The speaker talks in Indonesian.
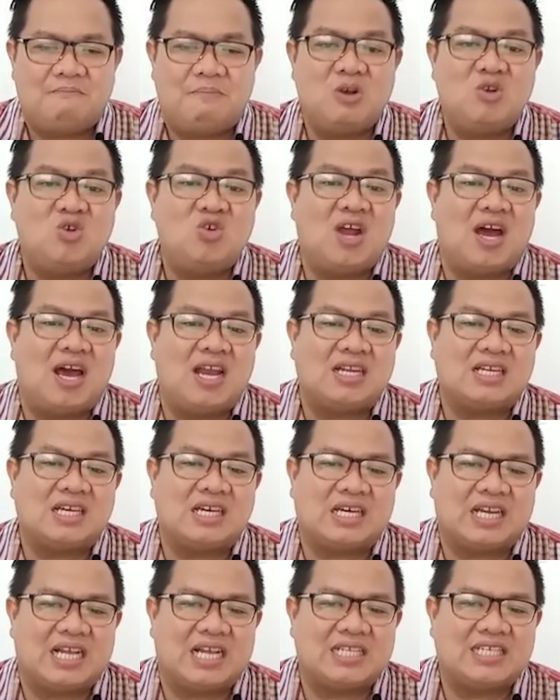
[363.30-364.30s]
Penggunaan
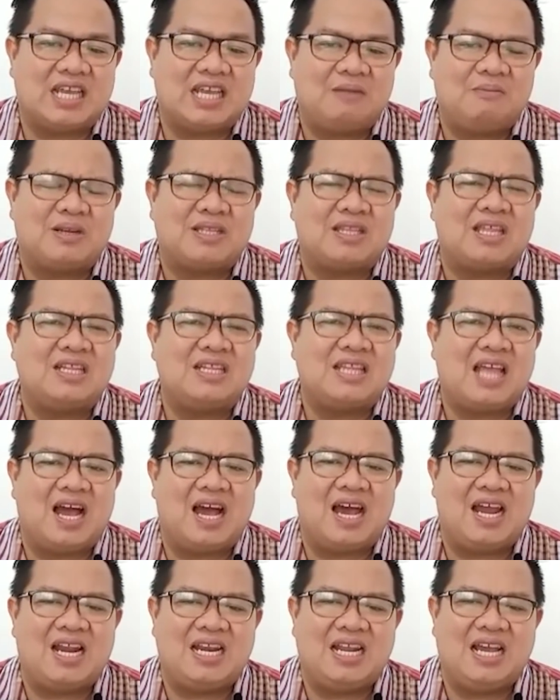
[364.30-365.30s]
kekerasan
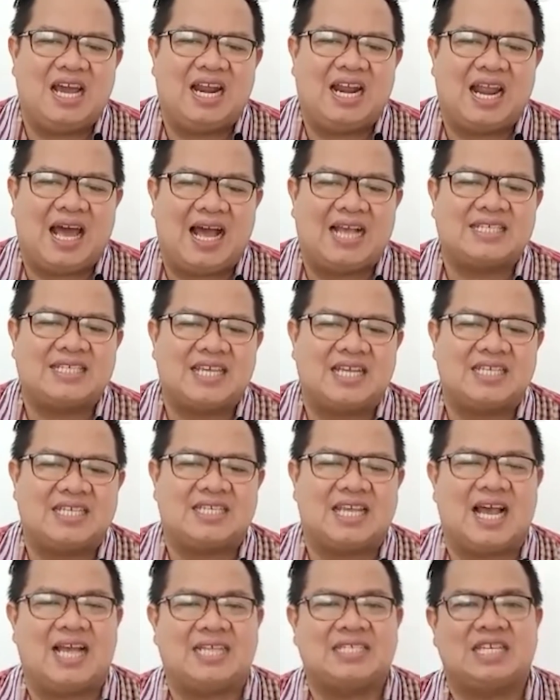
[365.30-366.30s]
bertentangan dengan
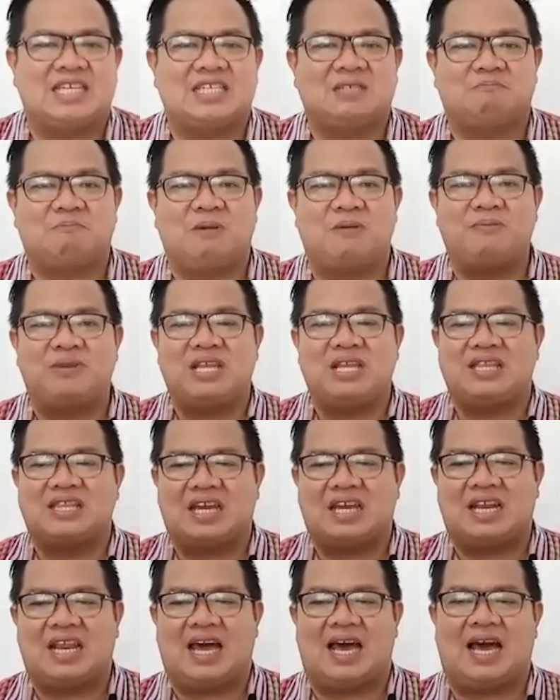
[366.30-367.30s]
asas-asas
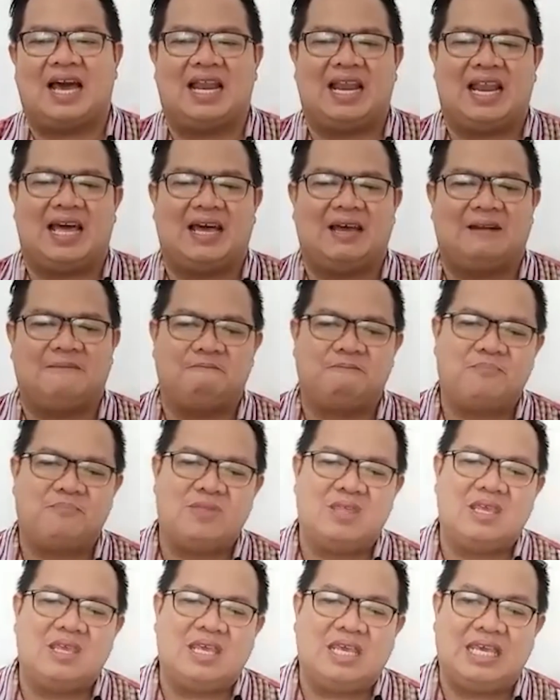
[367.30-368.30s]
pemerintahan Allah.
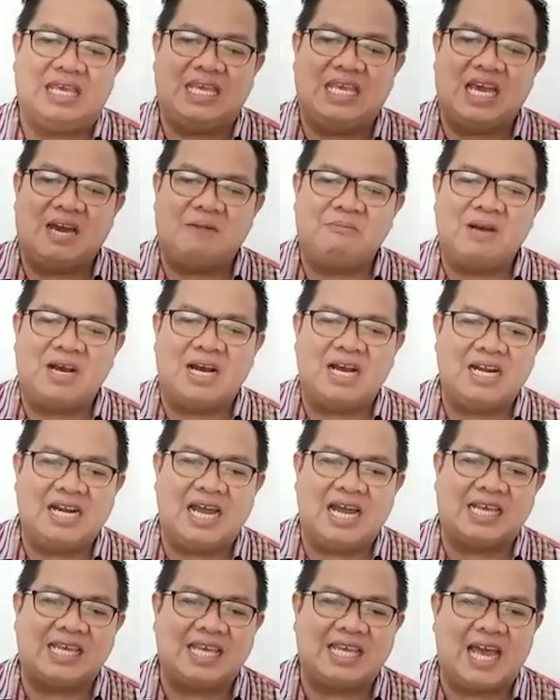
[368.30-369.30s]
Ia
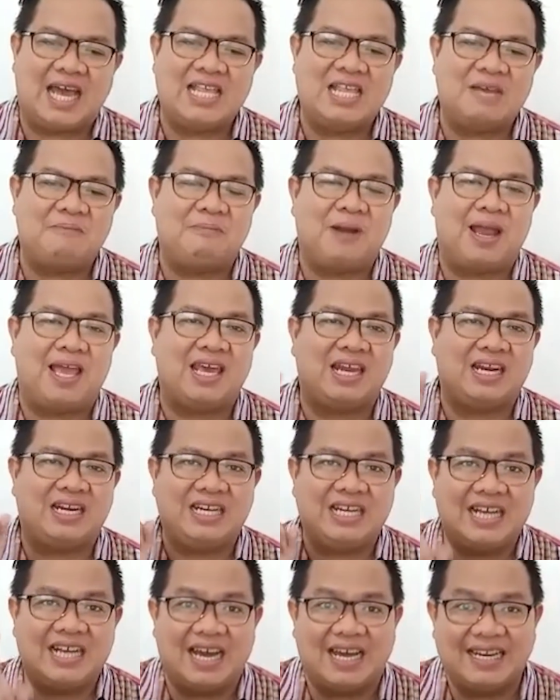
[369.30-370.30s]
menghendaki hanya
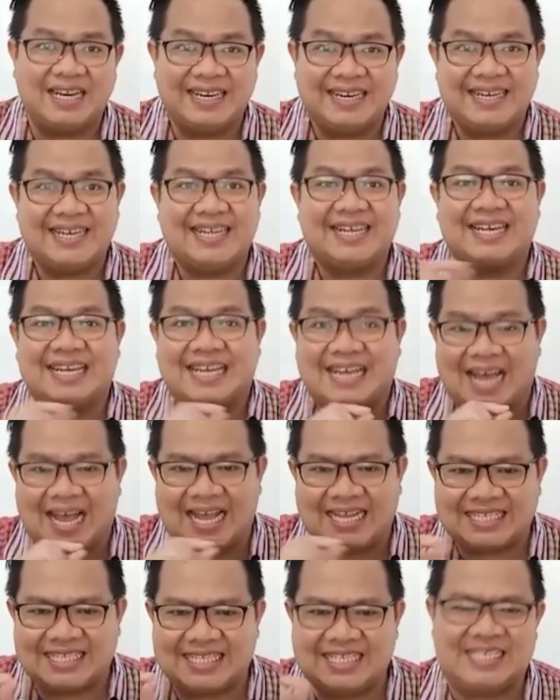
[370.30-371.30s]
pelayanan dengan
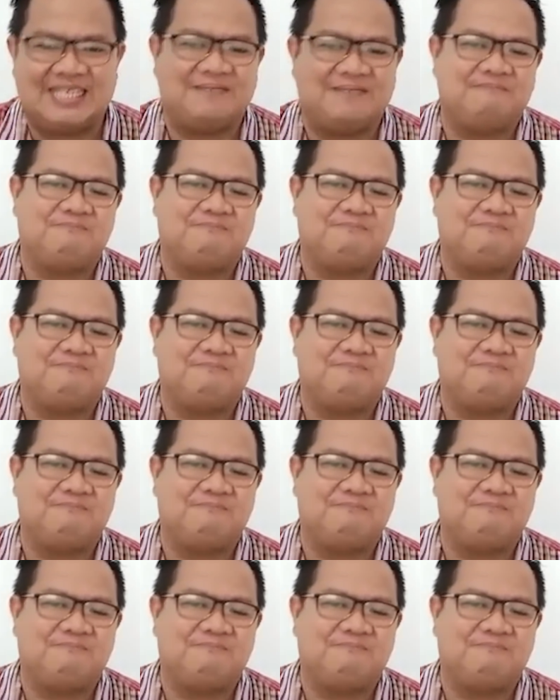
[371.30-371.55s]
kasih.